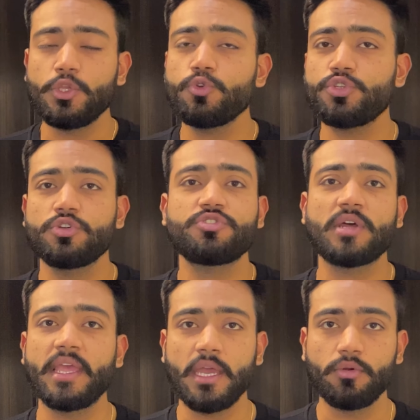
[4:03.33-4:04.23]
यू शुड
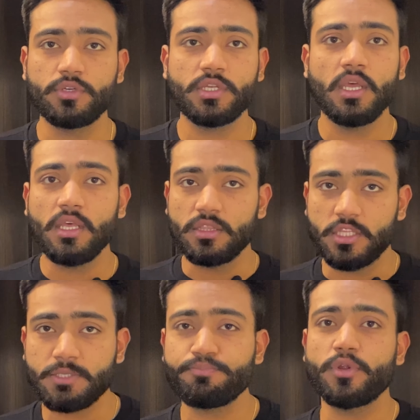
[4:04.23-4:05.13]
ट्राई आउट
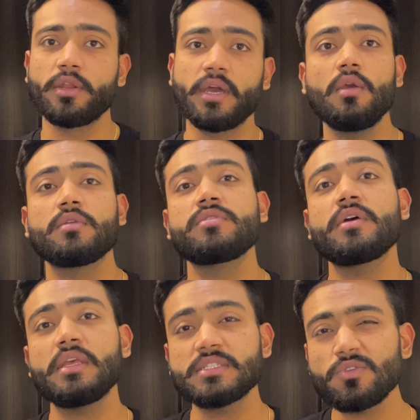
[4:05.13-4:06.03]
दिस प्रोडक्ट द
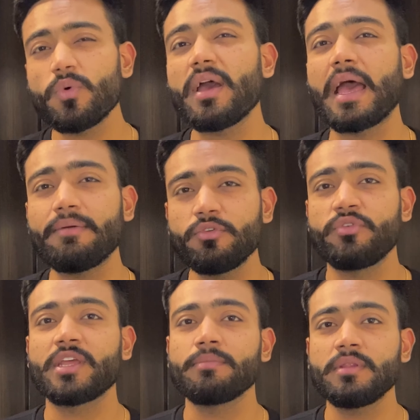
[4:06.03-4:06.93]
रीजन वाई आई वुड
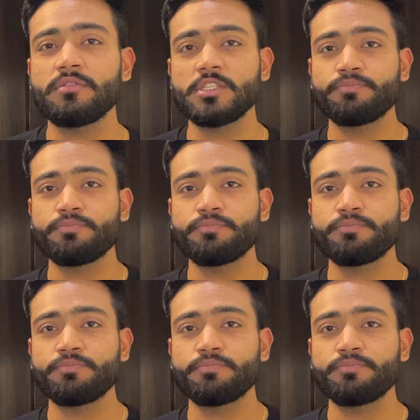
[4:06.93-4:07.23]
रिकमेंड दिस